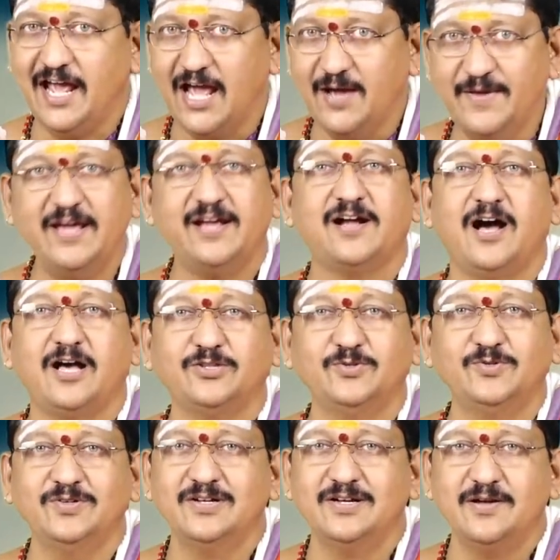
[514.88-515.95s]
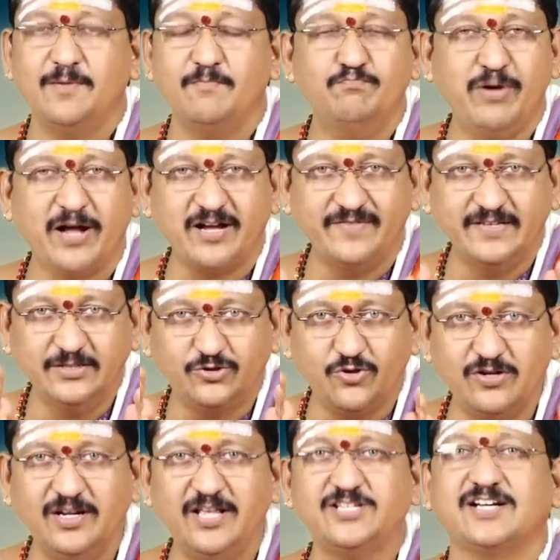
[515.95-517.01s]
ఏమీ కాదు
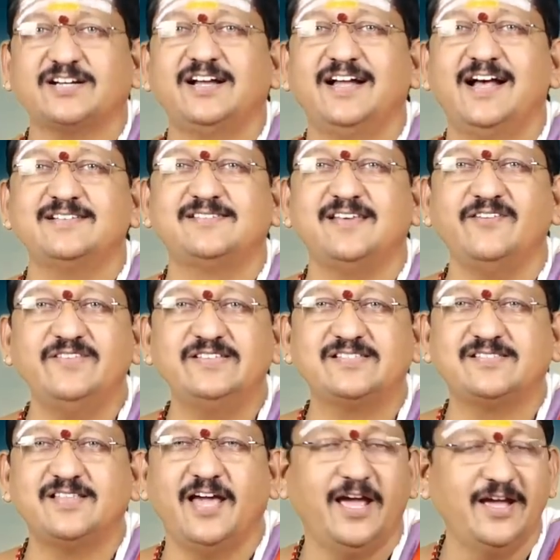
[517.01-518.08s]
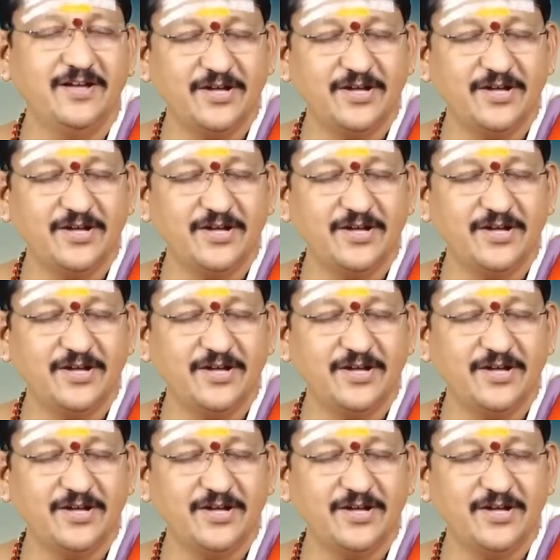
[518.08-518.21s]
భగవంతుణ్ణి చక్కగా సేవిస్తే